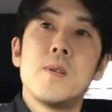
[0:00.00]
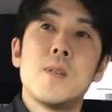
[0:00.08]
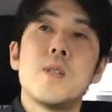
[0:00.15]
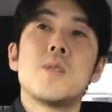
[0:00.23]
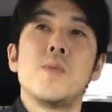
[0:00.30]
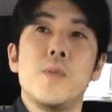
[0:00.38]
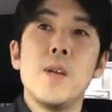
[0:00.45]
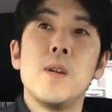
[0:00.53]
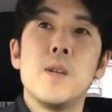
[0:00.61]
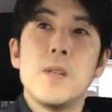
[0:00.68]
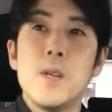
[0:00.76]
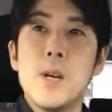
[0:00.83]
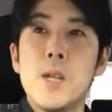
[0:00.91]
ですよね
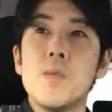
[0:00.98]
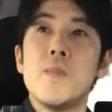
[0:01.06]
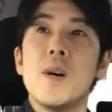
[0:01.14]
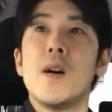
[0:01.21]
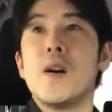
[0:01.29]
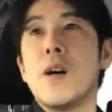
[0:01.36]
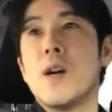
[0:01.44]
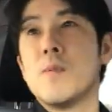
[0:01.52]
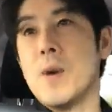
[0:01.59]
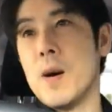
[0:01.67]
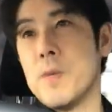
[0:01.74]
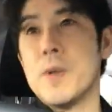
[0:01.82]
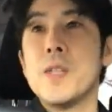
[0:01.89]
あとまあ
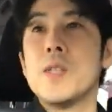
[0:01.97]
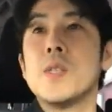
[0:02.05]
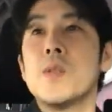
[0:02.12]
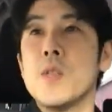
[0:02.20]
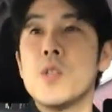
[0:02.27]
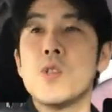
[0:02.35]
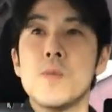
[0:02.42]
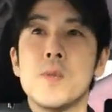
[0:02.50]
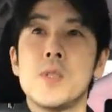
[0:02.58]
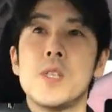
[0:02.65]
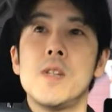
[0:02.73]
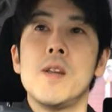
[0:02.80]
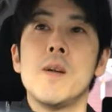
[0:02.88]
油ですよね植物
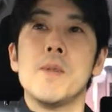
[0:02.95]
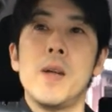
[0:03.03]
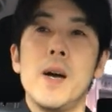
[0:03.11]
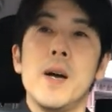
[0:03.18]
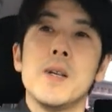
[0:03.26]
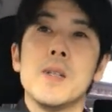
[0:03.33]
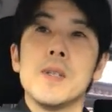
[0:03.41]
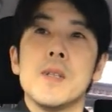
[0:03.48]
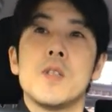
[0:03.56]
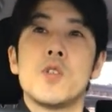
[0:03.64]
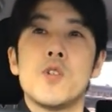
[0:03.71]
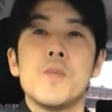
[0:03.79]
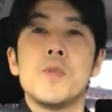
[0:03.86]
性の油
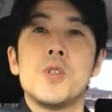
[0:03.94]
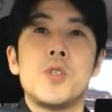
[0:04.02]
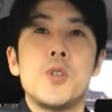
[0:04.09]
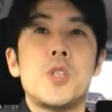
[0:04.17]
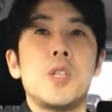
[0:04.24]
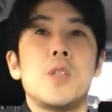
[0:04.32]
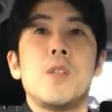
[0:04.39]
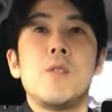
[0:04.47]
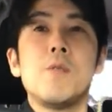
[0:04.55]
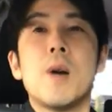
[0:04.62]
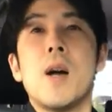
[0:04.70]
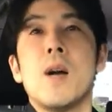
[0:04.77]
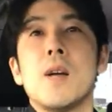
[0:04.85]
植物油脂っていう
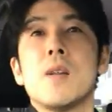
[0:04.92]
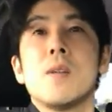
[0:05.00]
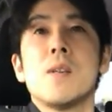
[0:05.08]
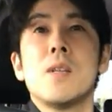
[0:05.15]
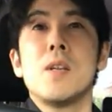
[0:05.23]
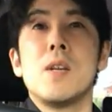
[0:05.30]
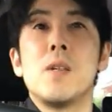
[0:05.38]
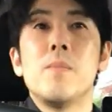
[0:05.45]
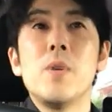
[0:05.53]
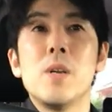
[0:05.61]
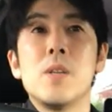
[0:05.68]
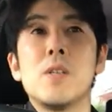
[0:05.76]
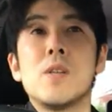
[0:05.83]
のが、えー、
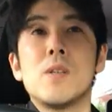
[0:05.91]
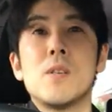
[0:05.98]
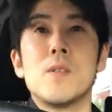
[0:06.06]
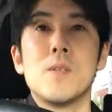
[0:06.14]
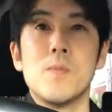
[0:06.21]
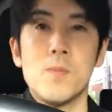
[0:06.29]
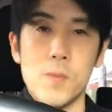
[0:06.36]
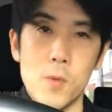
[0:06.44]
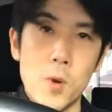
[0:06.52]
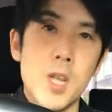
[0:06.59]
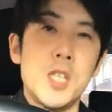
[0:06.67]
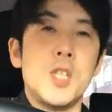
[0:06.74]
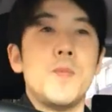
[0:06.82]
まあ、えー、お
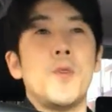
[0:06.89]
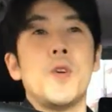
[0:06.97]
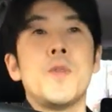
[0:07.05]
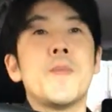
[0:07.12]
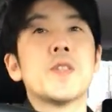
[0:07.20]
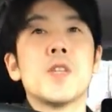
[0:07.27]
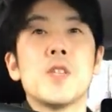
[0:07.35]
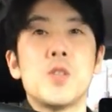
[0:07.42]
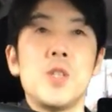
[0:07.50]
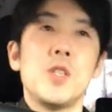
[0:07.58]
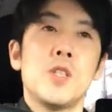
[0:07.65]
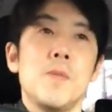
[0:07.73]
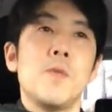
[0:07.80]
菓子にもよりますけど
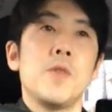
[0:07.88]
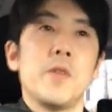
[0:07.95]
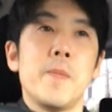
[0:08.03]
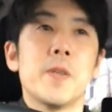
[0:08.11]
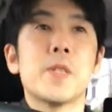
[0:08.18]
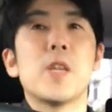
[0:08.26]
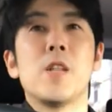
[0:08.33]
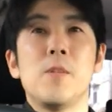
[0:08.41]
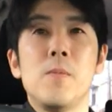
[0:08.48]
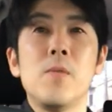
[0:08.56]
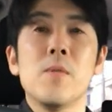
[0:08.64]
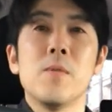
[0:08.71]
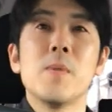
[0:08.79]
スイーツにもよりますけれど
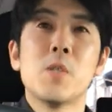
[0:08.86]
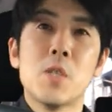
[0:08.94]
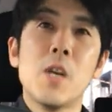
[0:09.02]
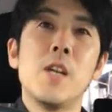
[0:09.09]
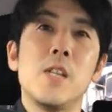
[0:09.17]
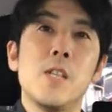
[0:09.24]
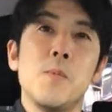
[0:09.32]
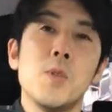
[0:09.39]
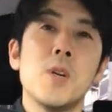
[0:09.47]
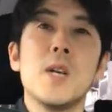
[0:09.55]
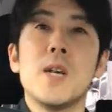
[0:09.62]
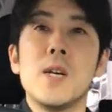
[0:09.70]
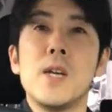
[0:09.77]
も、まあ、使われてるも
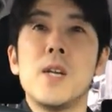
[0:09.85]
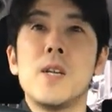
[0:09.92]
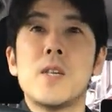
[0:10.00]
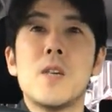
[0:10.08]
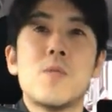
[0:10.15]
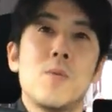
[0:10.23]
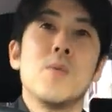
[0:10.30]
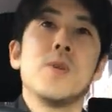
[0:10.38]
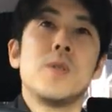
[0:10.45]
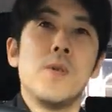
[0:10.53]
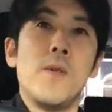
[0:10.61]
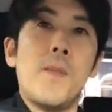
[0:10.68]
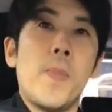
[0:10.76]
のが、えー、結構多
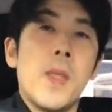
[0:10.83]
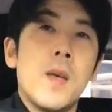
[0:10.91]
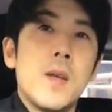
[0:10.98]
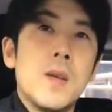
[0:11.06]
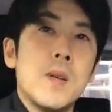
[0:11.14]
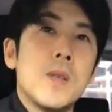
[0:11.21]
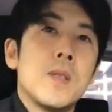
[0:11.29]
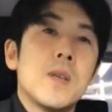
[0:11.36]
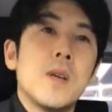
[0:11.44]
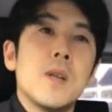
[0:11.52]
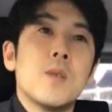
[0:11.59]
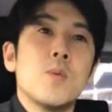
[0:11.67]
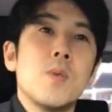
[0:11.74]
いとだ
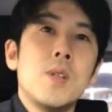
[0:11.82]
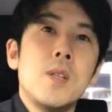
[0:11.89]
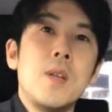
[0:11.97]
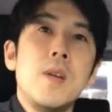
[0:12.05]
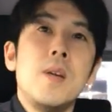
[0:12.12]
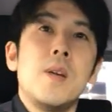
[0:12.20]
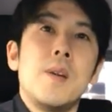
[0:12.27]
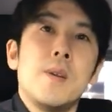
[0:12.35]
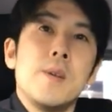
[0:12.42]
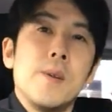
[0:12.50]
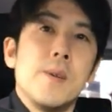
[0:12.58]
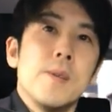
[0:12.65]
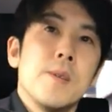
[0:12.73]
からそれで
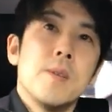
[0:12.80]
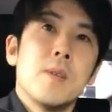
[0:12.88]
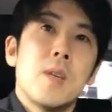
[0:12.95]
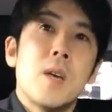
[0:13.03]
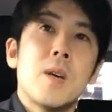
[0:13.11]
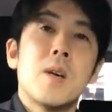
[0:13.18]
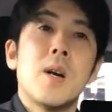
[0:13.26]
血